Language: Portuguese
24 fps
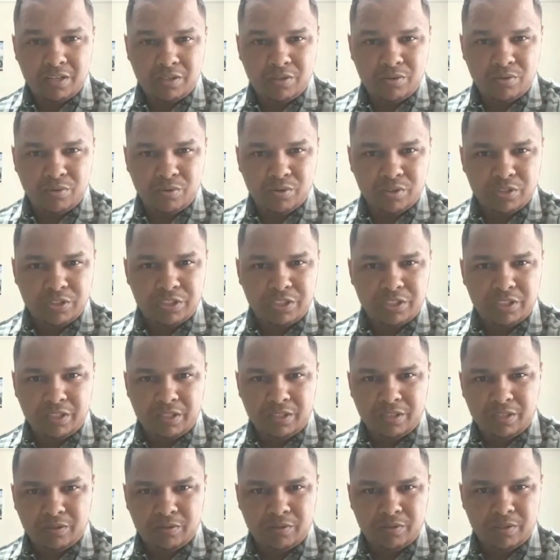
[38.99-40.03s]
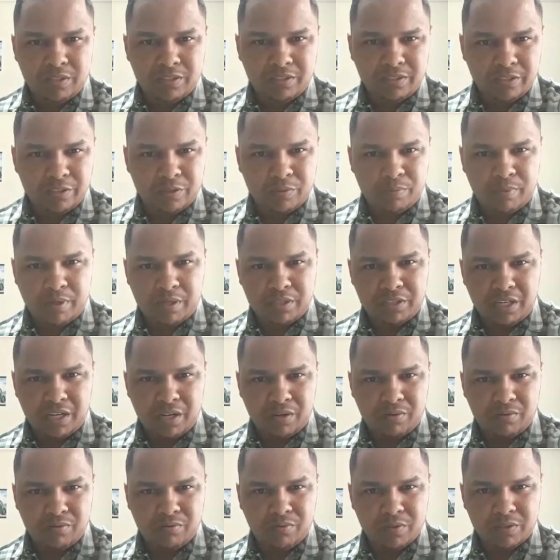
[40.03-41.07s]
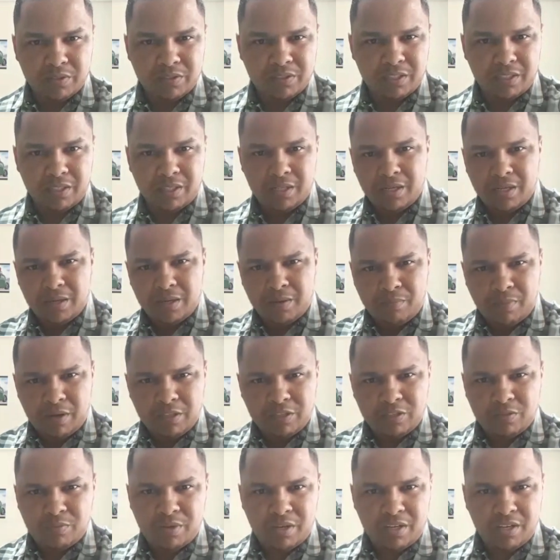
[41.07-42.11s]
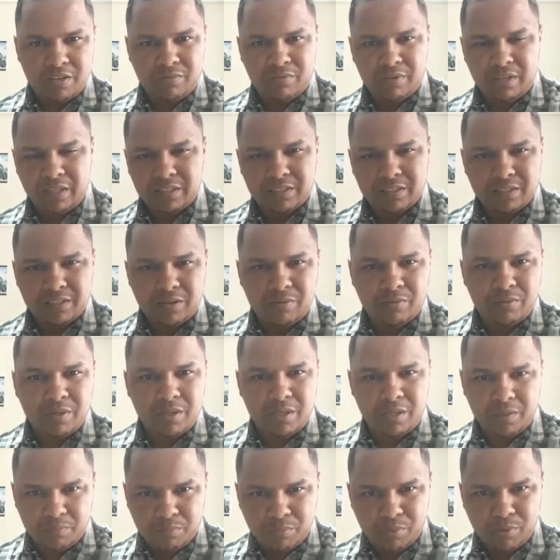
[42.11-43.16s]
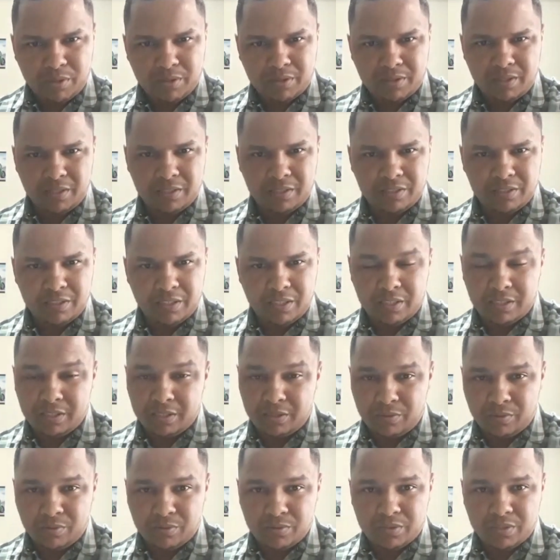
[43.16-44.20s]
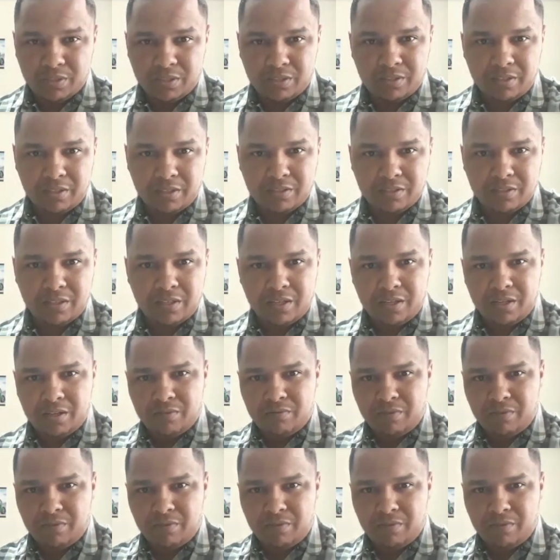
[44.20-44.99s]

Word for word: E hoje eu desejo partilhar com você mais uma reflexão importante e com certeza